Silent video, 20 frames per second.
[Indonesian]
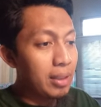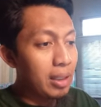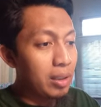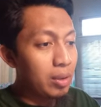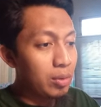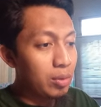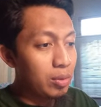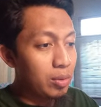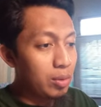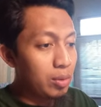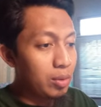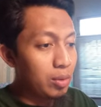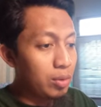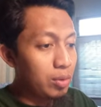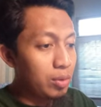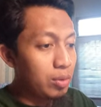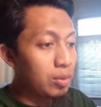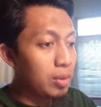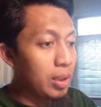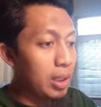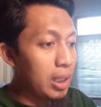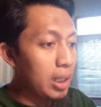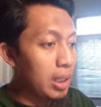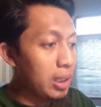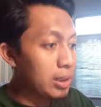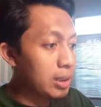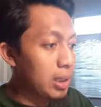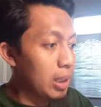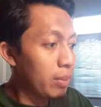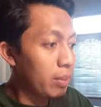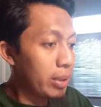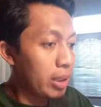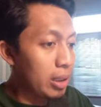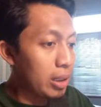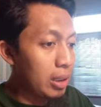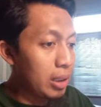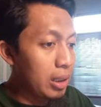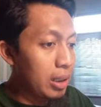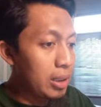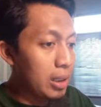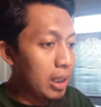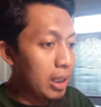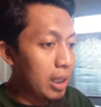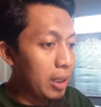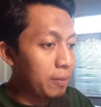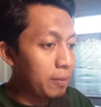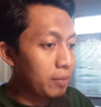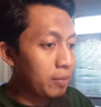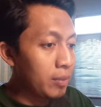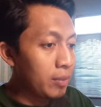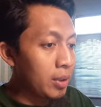1 2 sama ini 3.